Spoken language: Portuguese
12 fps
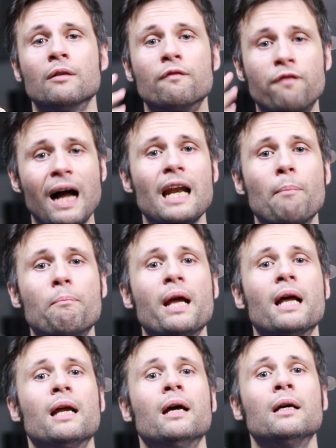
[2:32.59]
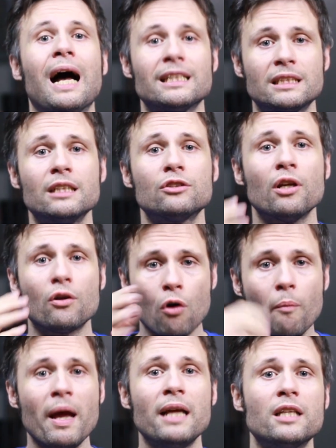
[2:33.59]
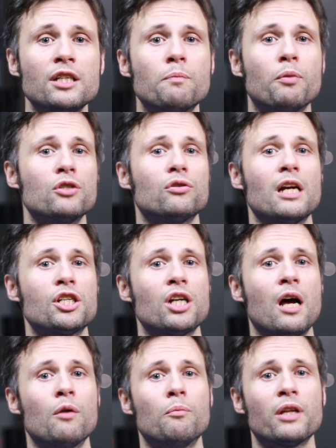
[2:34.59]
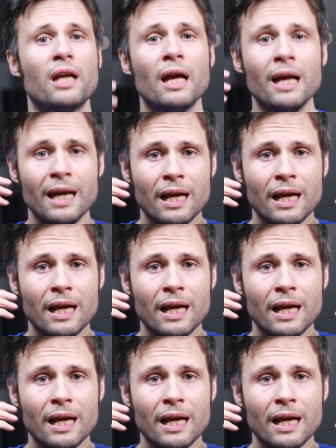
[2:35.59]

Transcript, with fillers: Vale a pena, assistam e comentem depois o que acharam, porque